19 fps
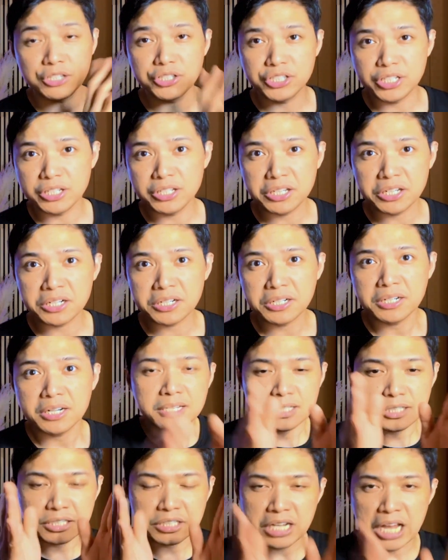Engineer
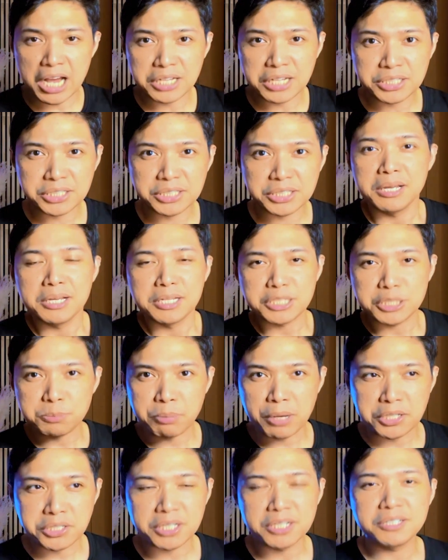slash
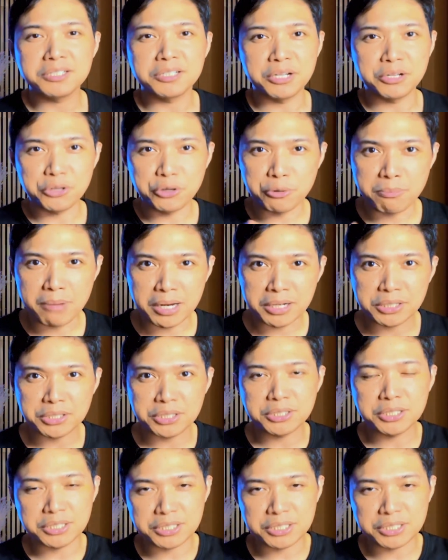specialist in humanities